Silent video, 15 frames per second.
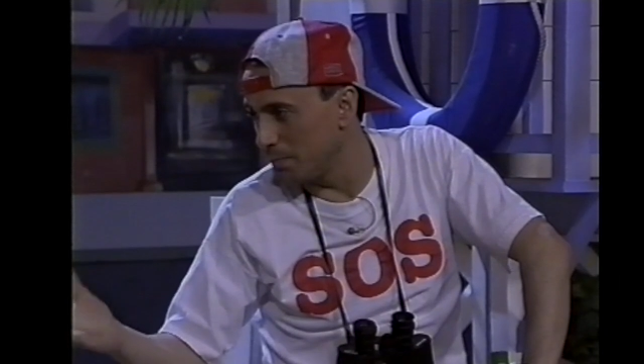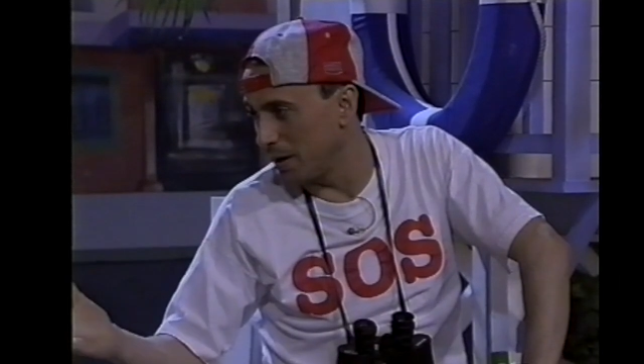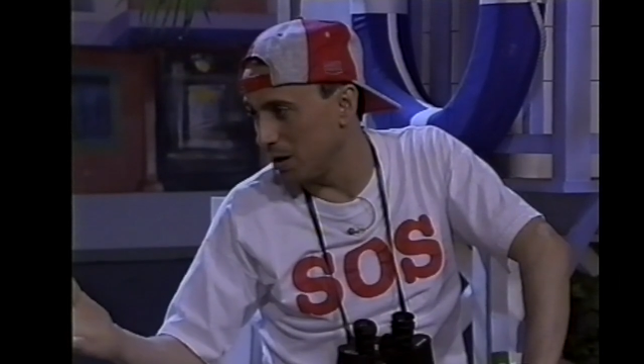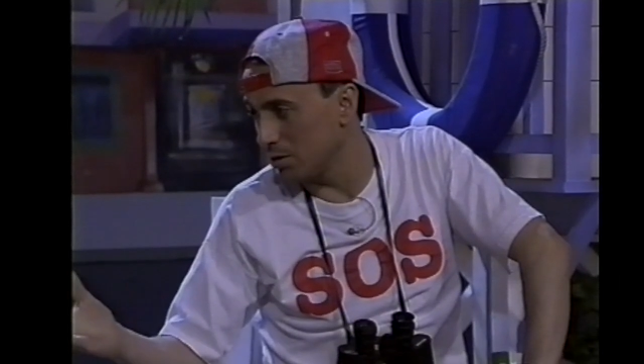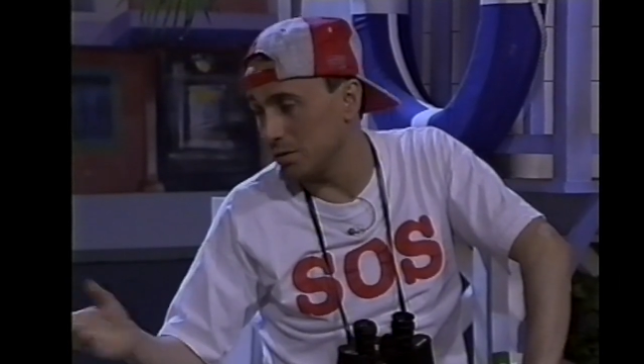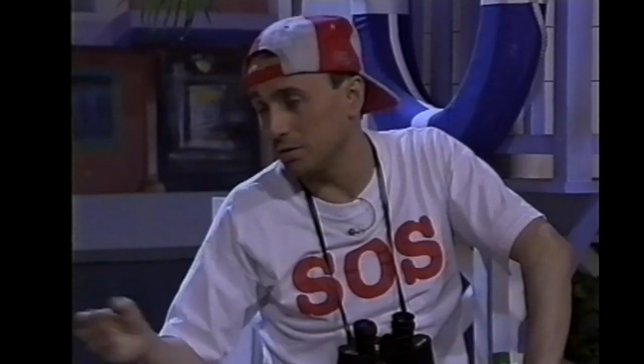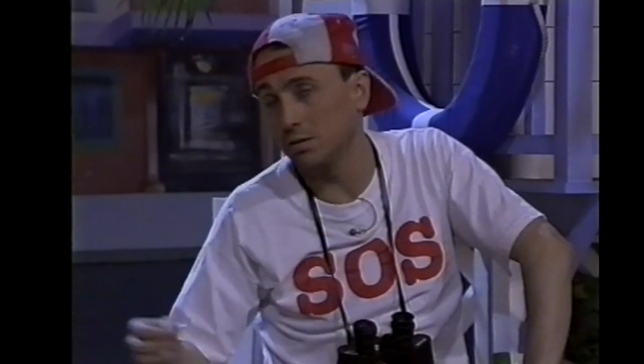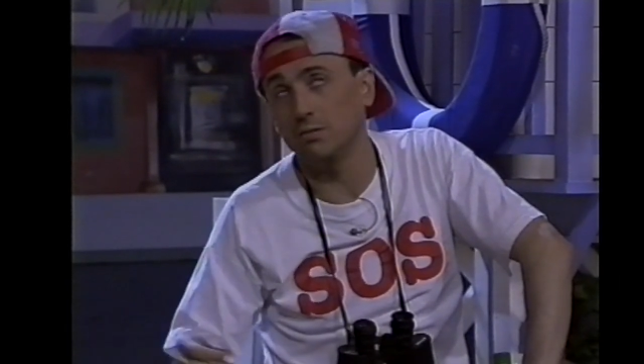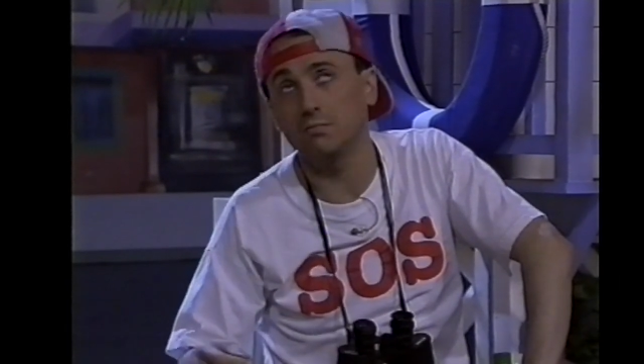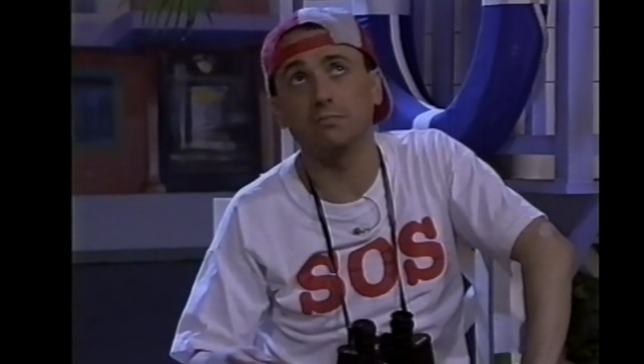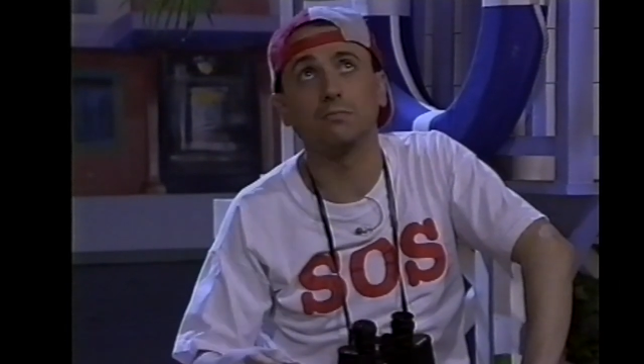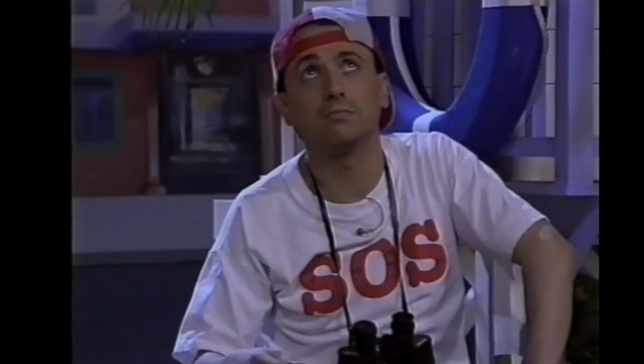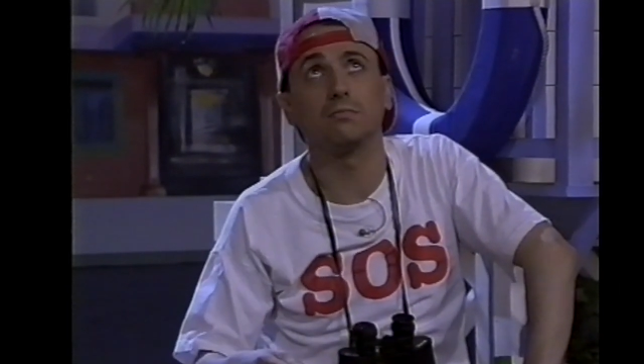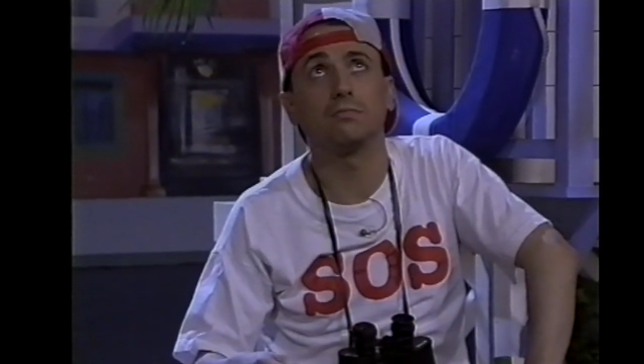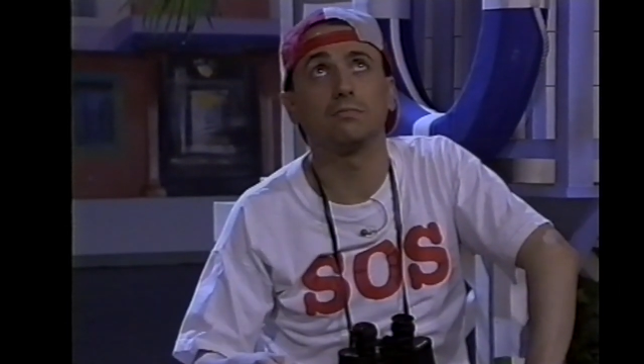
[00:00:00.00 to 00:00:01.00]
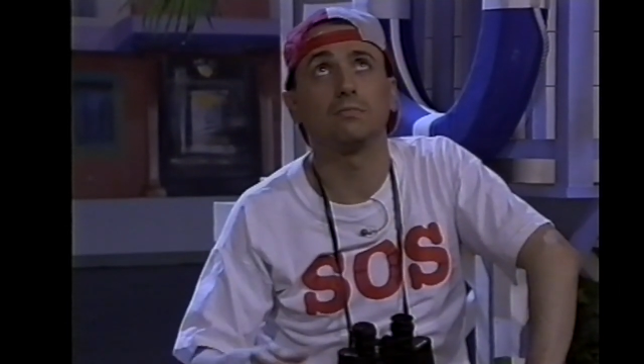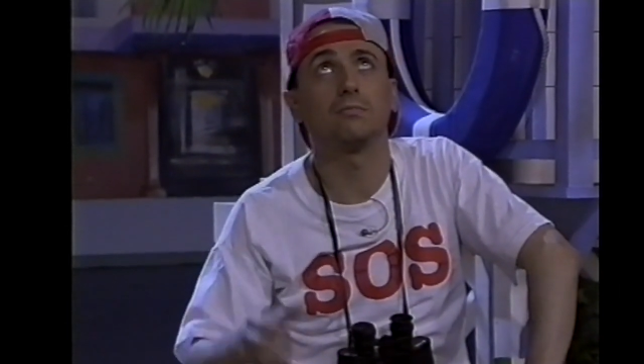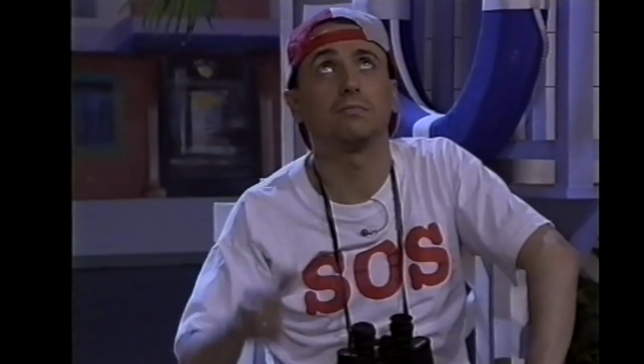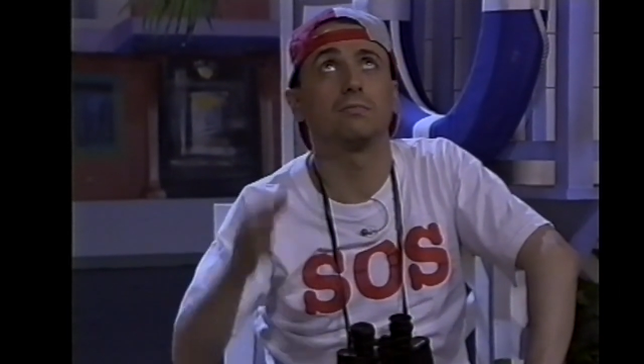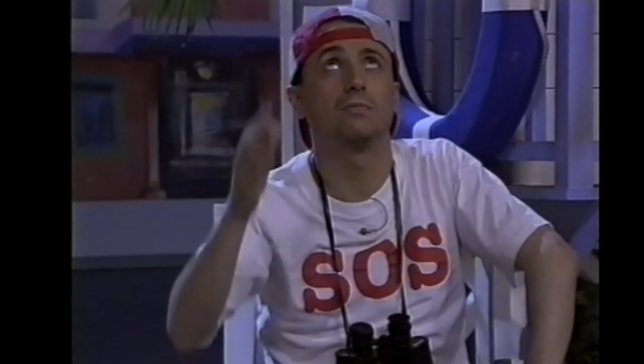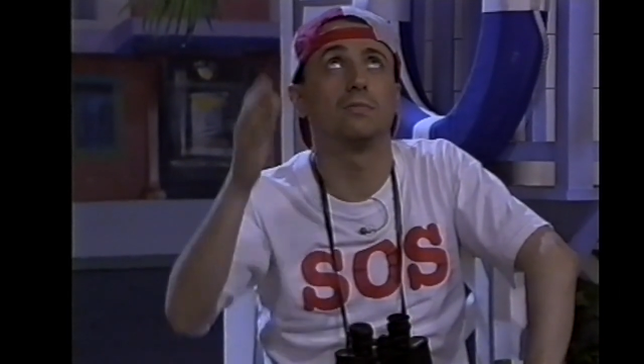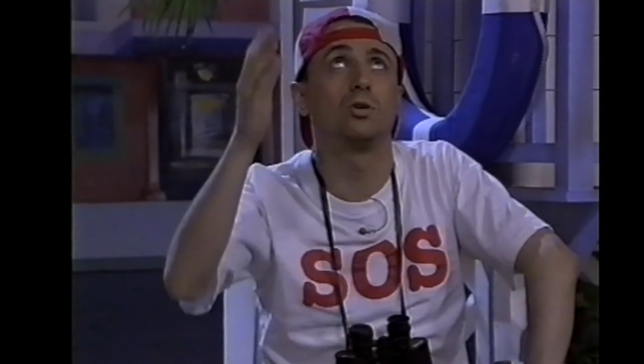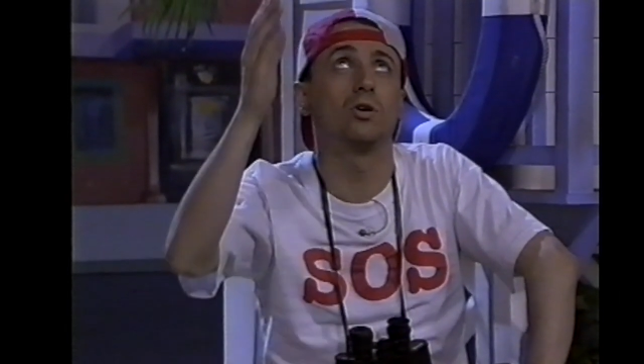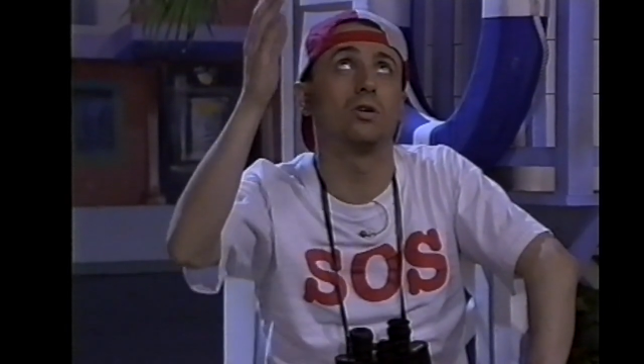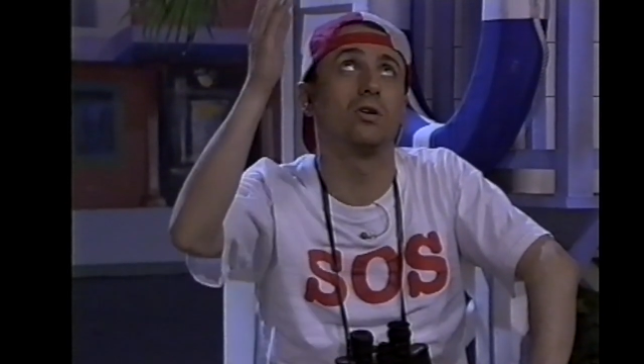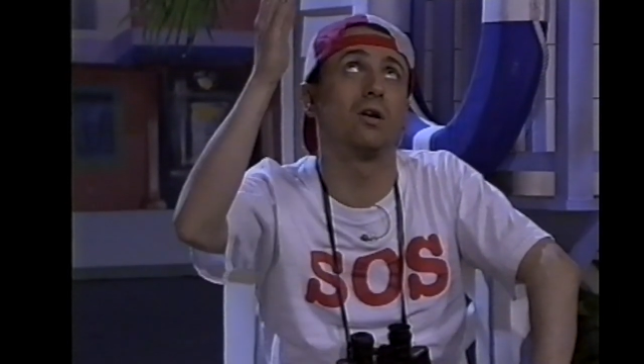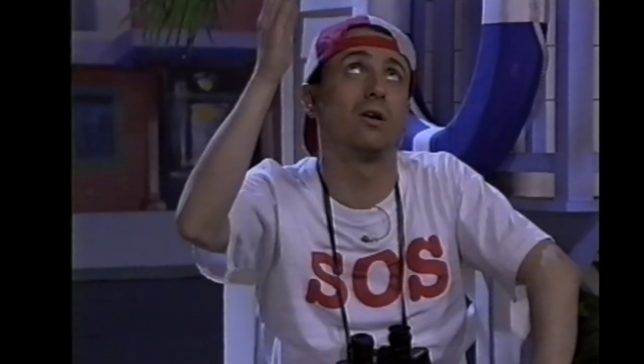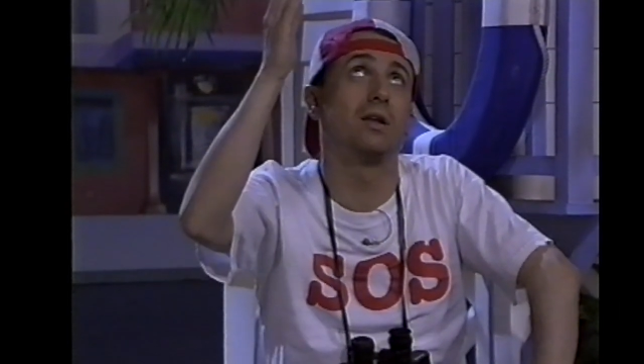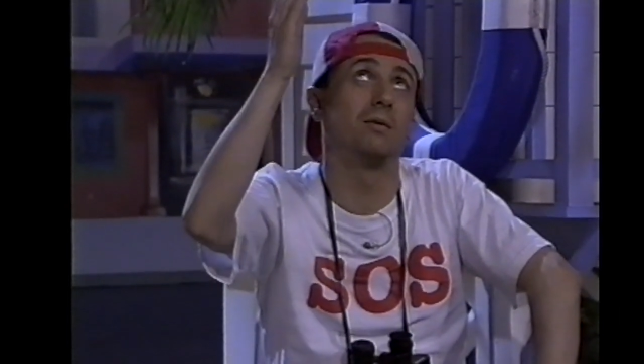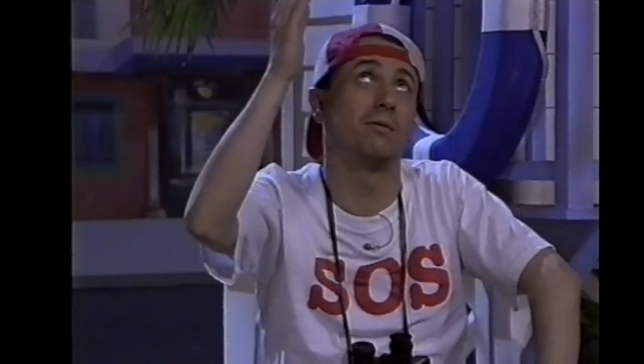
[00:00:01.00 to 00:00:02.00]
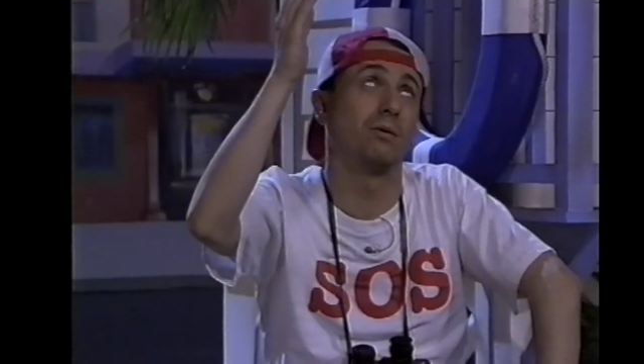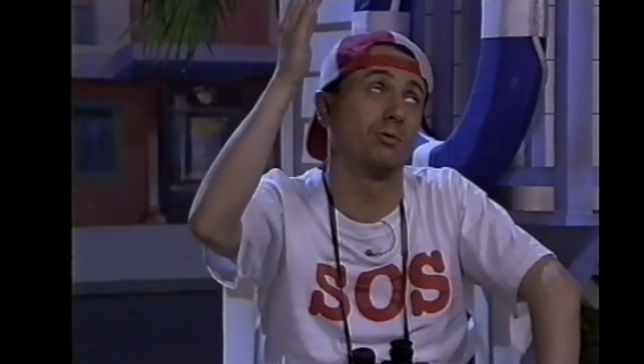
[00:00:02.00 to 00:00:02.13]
tus manos... Dios nos libre